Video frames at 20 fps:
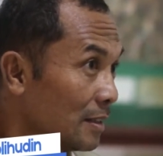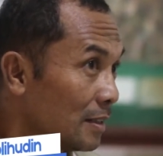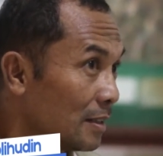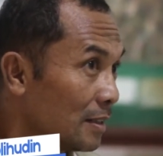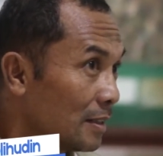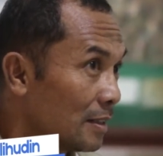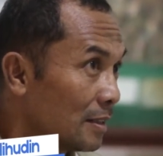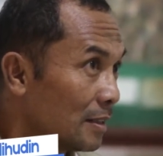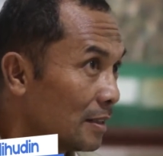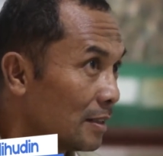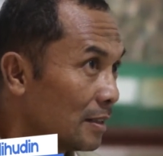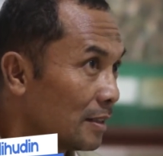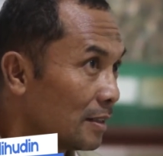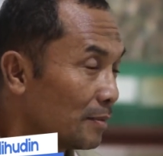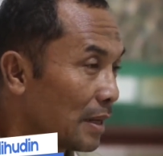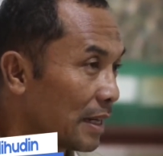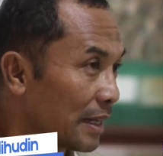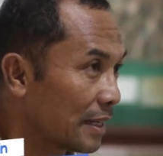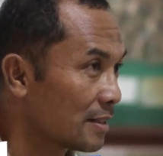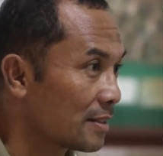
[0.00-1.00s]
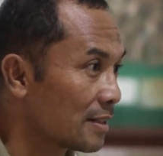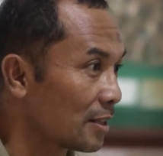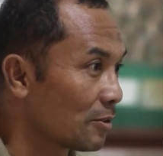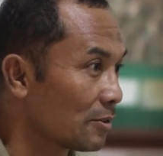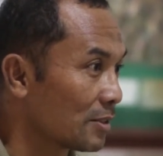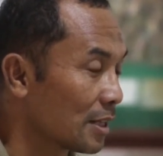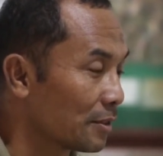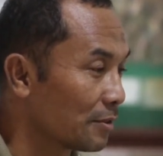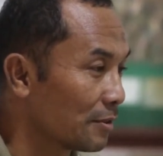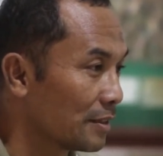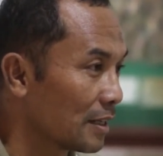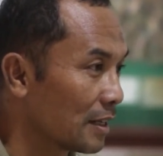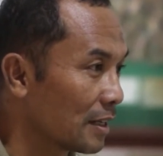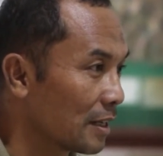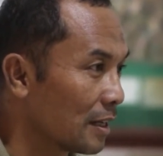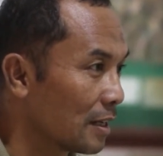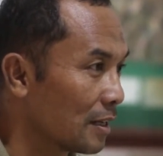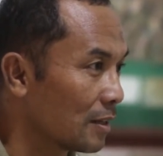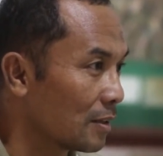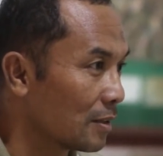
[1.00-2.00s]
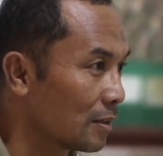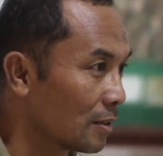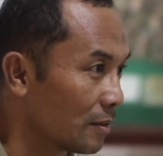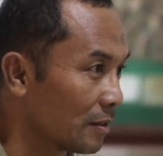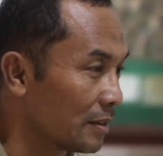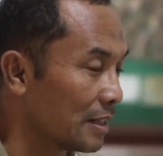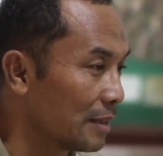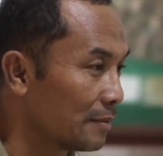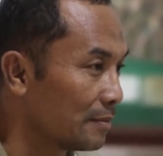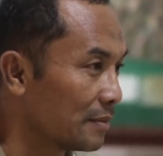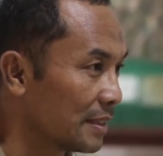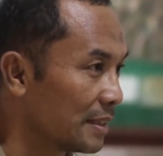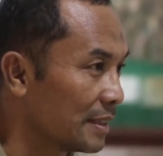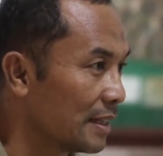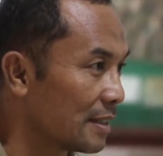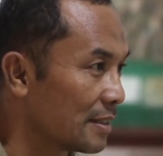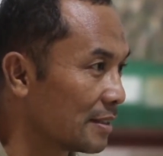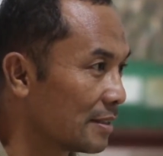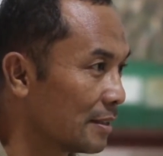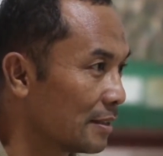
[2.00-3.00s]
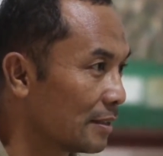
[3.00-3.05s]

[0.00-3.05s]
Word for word: Eh, bahkan satu-satunya Kodam tiga